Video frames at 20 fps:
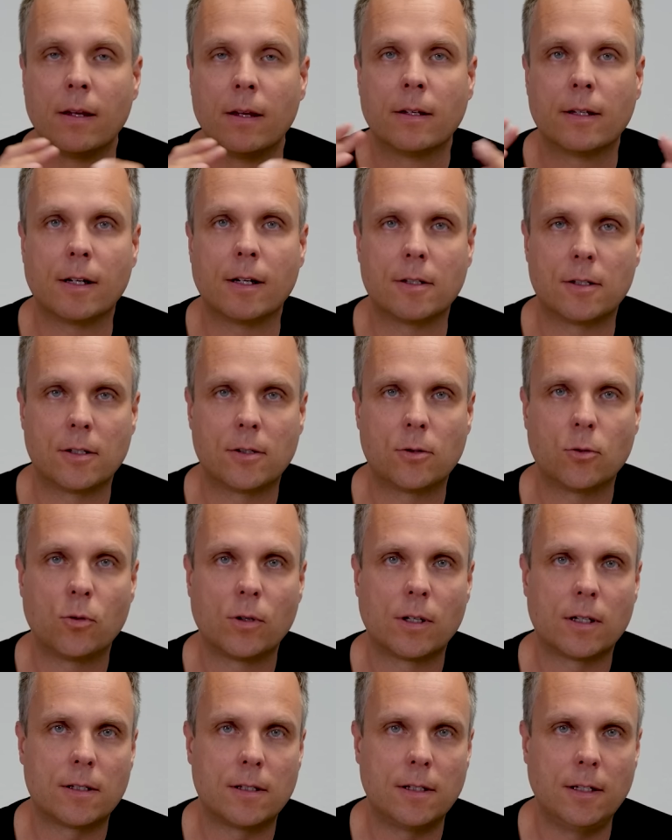Da ist es so,
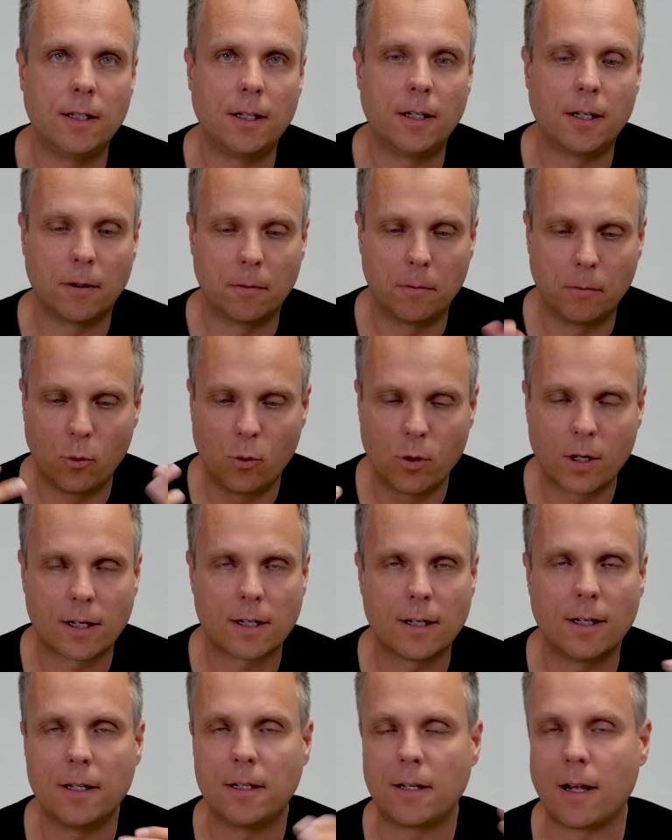dass Sie
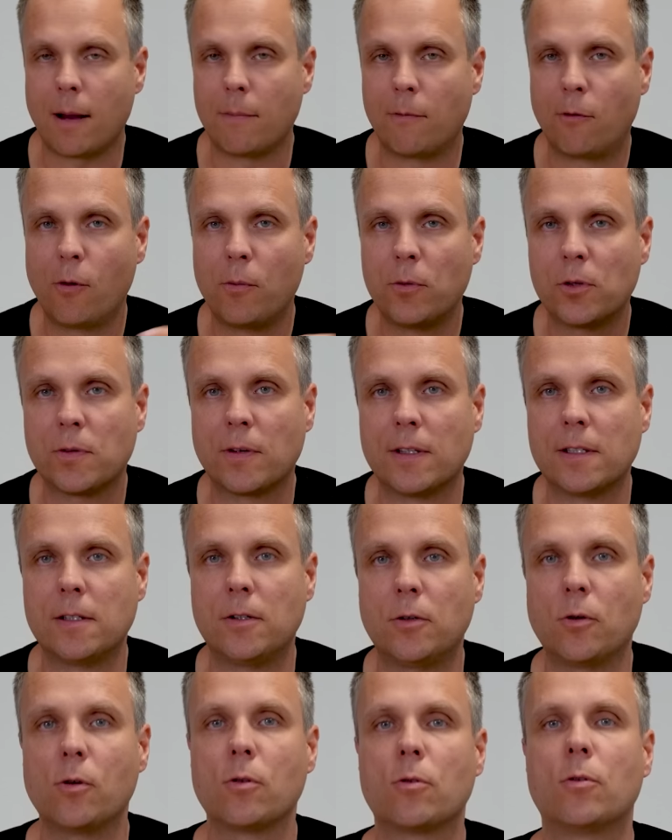monatlich ab
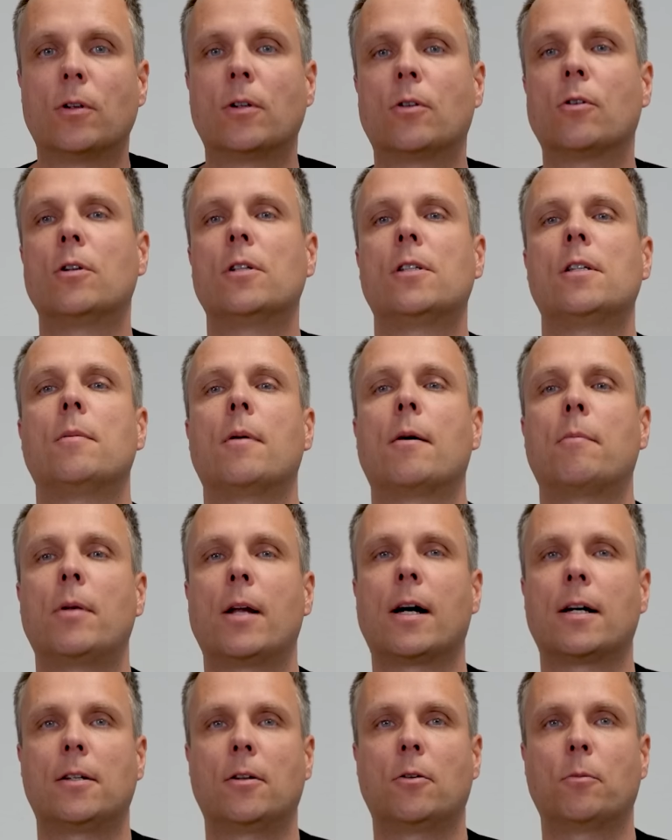25 Euro in Gold, Silber,
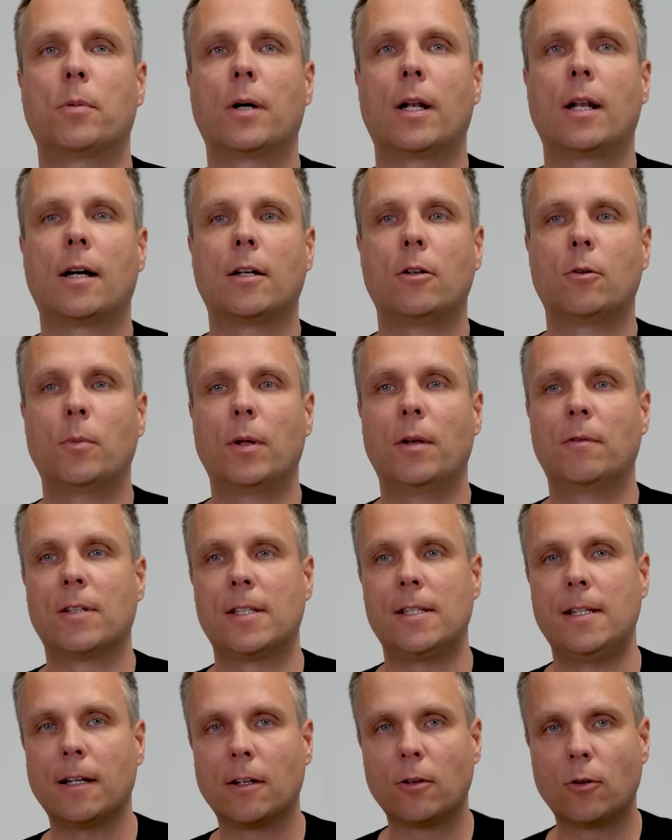Platin und Palladium
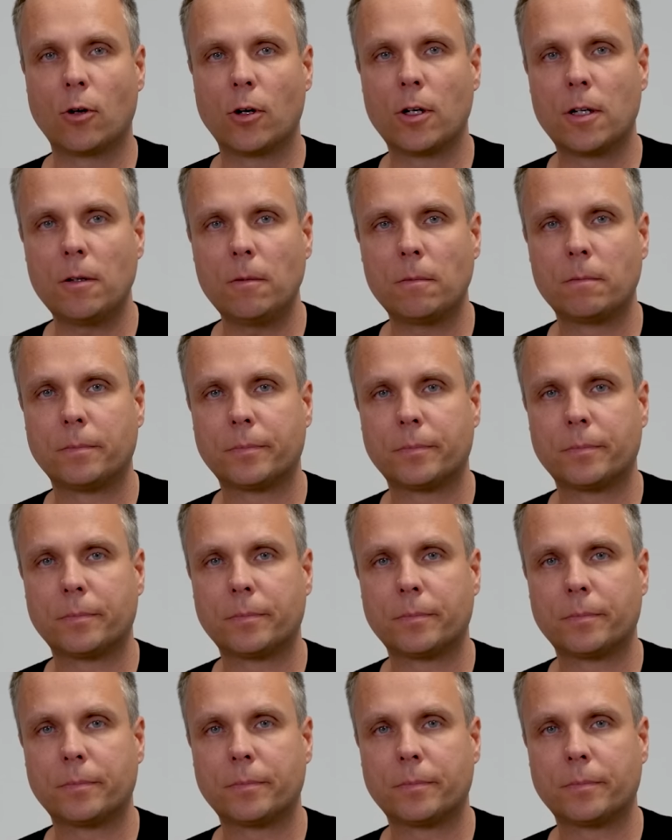investieren können.